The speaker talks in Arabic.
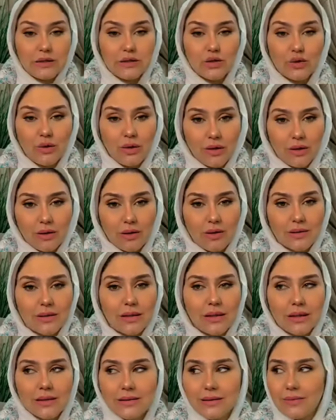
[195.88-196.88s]
ايه سوء
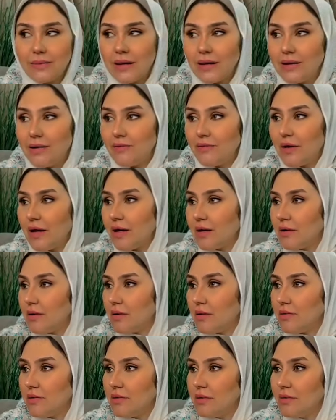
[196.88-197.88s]
العلاقات الاجتماعيه في حاجه
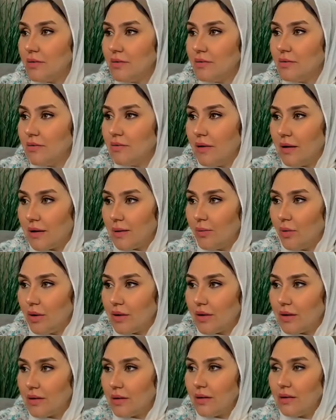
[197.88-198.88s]
يا رب حاجه
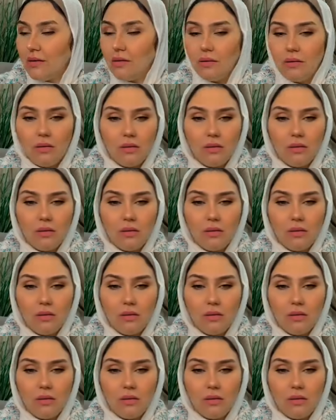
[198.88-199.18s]
معينه